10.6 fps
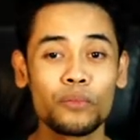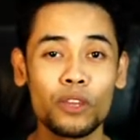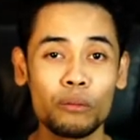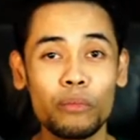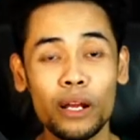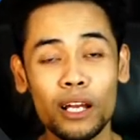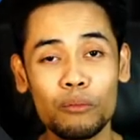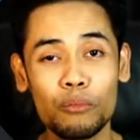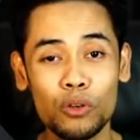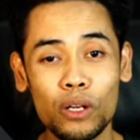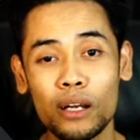Mereka
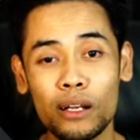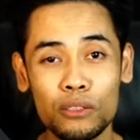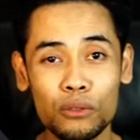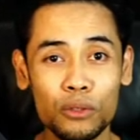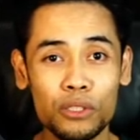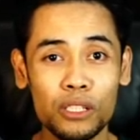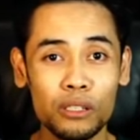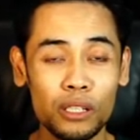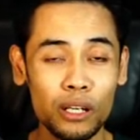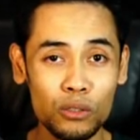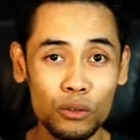menggunakan resolusi,
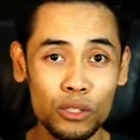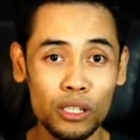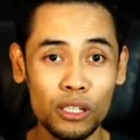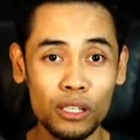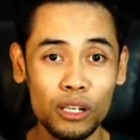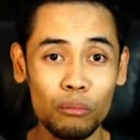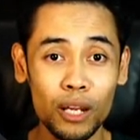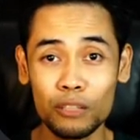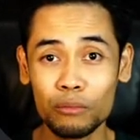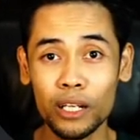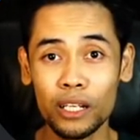resolusi 16
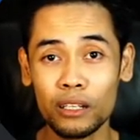banding